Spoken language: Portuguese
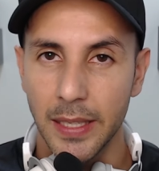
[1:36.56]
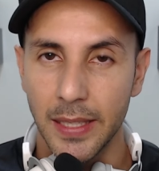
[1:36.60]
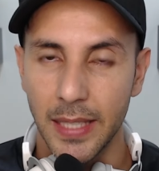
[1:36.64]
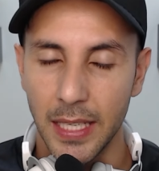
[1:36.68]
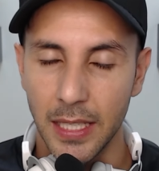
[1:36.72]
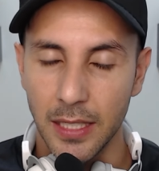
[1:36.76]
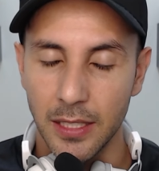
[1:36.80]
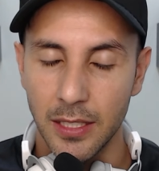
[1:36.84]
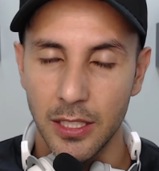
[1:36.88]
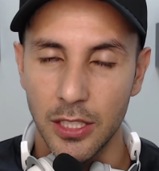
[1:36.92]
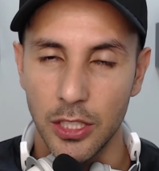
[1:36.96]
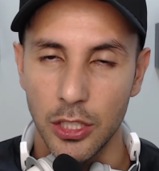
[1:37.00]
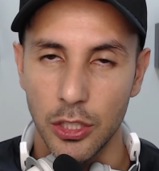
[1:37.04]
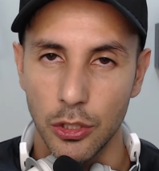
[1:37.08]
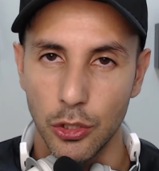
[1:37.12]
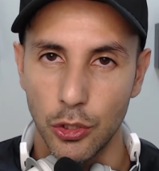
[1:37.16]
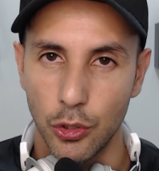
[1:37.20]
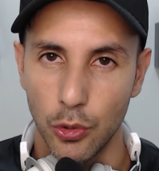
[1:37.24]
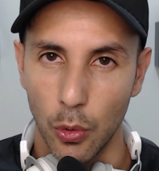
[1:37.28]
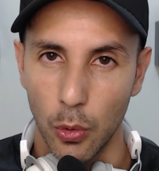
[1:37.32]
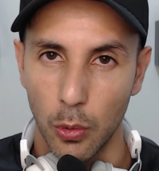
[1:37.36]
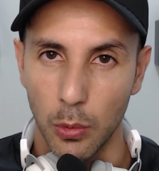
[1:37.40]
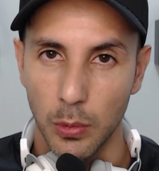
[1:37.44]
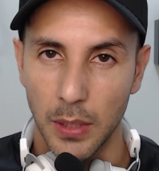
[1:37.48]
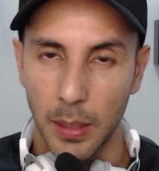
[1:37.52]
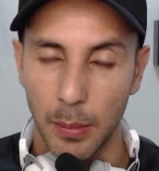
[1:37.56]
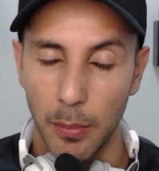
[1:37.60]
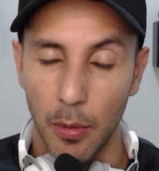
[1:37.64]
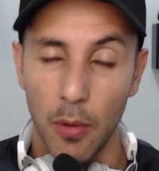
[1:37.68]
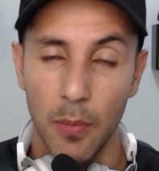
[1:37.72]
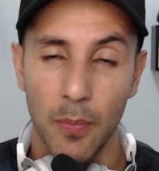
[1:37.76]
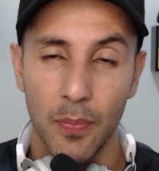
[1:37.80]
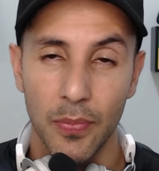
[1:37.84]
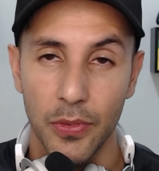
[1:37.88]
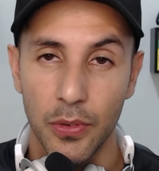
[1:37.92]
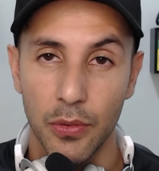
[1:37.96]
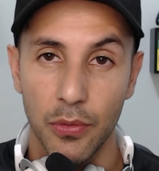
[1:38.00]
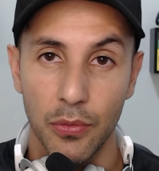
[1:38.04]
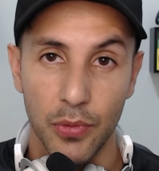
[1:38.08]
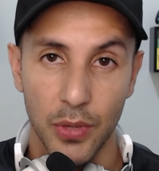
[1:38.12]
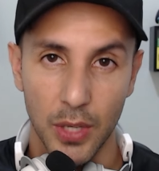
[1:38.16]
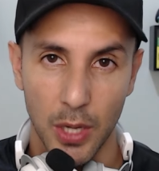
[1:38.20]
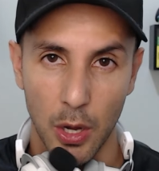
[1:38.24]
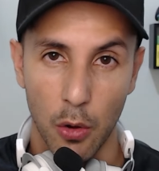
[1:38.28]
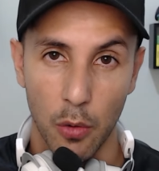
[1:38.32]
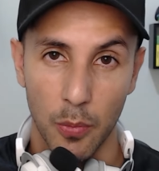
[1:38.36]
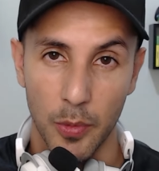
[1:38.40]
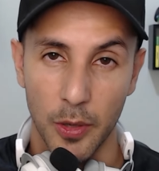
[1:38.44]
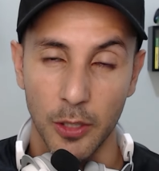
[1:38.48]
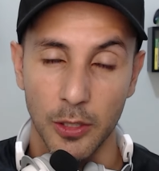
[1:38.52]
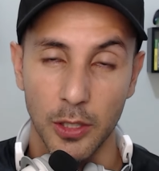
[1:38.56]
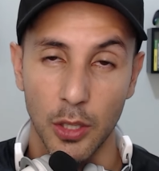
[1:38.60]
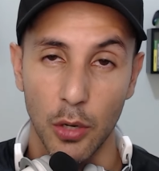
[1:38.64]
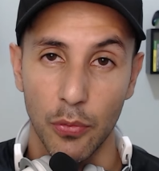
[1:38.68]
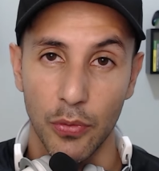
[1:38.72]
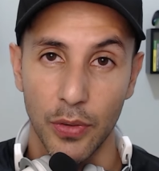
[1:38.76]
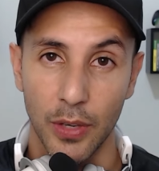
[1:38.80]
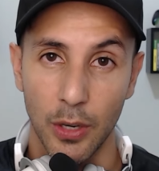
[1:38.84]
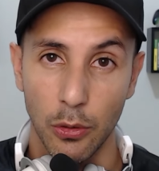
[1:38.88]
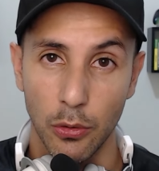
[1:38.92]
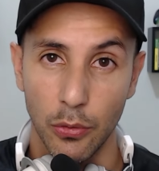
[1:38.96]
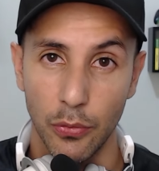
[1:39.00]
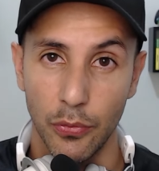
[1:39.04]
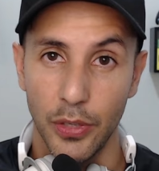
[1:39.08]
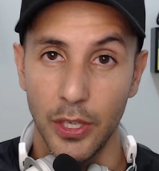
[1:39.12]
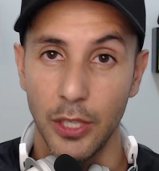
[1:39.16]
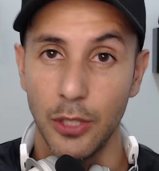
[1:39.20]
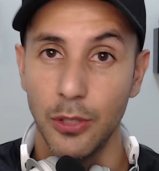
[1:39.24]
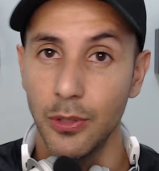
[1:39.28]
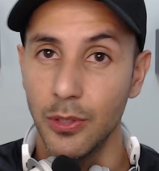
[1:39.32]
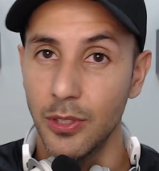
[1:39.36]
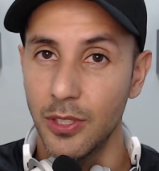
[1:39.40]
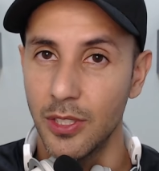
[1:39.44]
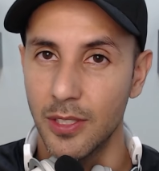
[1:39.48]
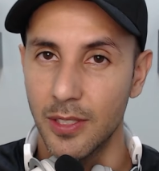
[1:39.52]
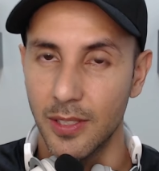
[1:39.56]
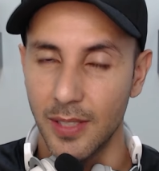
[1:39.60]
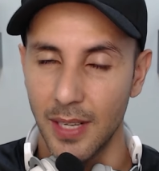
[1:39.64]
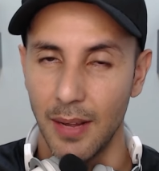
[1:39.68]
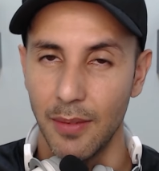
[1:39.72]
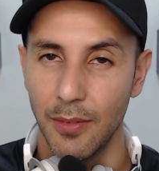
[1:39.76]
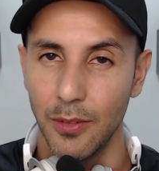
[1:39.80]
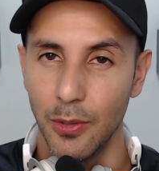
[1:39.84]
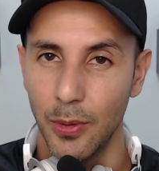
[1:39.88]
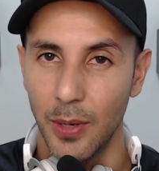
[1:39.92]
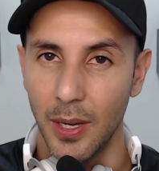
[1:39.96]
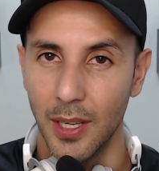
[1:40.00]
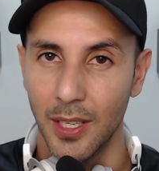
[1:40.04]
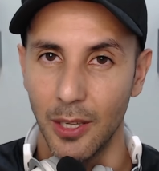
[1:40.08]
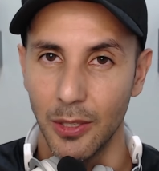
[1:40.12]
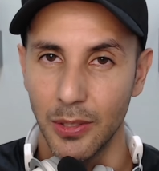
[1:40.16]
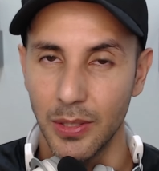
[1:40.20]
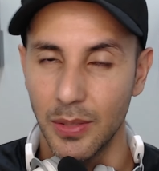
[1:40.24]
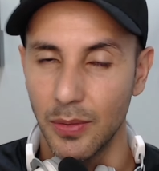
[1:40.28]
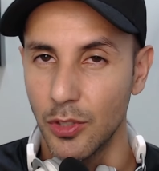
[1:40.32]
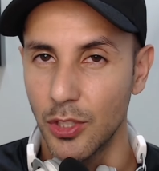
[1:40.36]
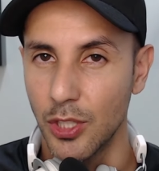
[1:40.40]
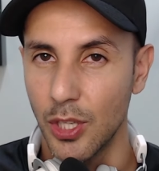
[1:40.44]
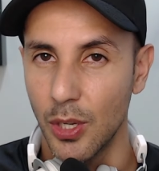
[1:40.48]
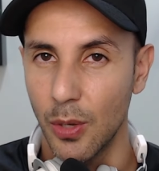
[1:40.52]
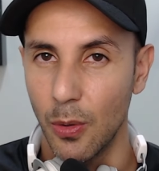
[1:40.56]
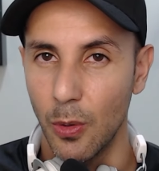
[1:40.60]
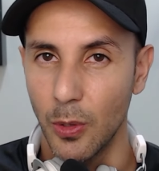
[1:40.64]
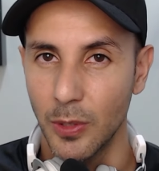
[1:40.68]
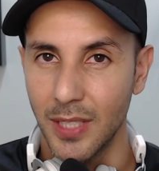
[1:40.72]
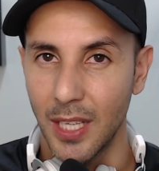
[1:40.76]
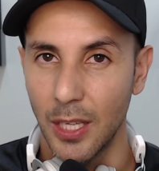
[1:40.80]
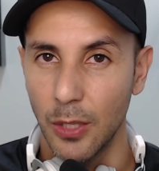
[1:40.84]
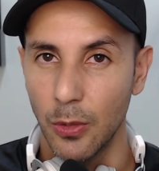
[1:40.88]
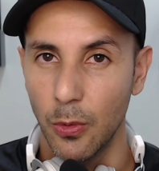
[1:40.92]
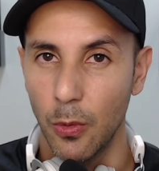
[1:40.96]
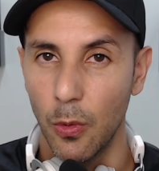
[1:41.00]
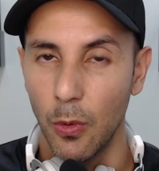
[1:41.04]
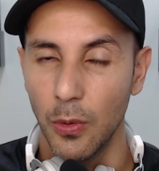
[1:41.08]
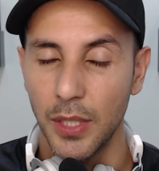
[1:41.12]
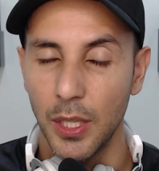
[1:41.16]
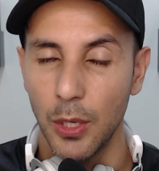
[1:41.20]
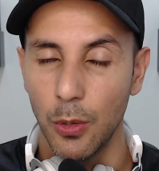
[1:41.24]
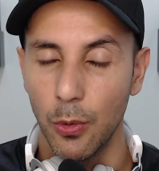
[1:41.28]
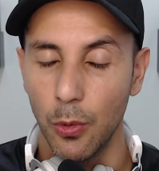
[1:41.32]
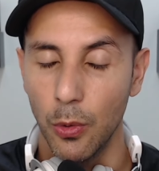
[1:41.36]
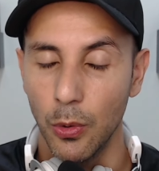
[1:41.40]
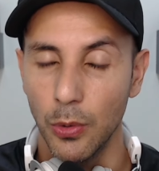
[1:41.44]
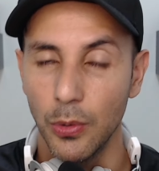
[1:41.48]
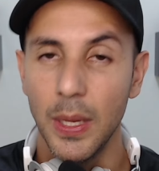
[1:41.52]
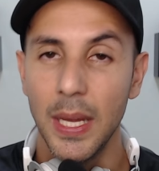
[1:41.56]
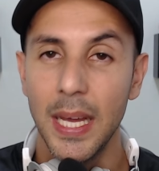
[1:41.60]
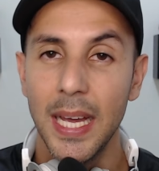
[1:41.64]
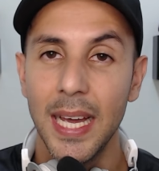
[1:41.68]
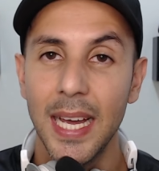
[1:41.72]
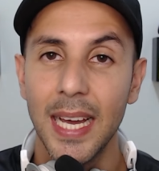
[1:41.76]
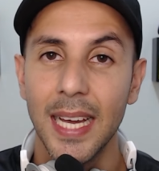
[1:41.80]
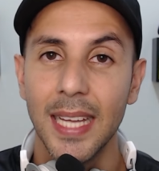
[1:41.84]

deste jogo, tá bom? Fica comigo até o final do vídeo, se inscreve no canal se você gostar do conteúdo,